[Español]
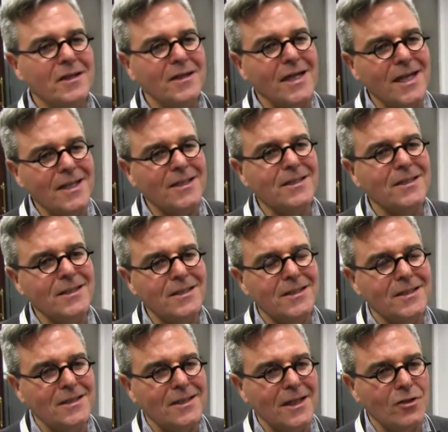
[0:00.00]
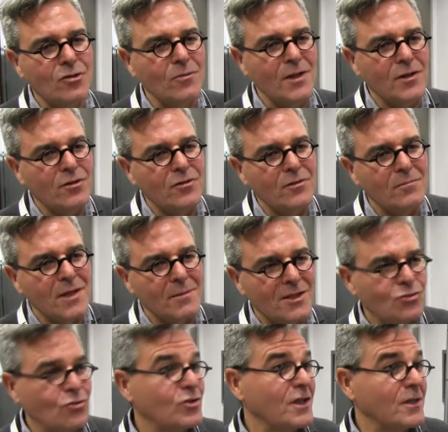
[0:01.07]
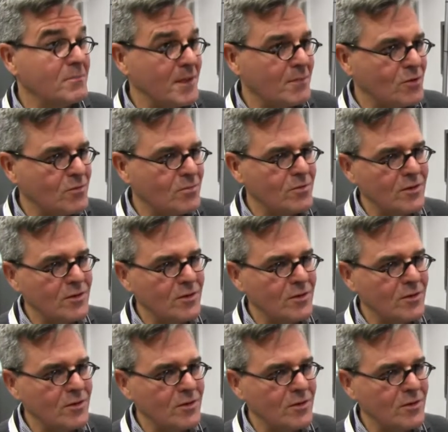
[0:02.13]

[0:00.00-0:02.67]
aquí la innovación en Barbasto tiene premio,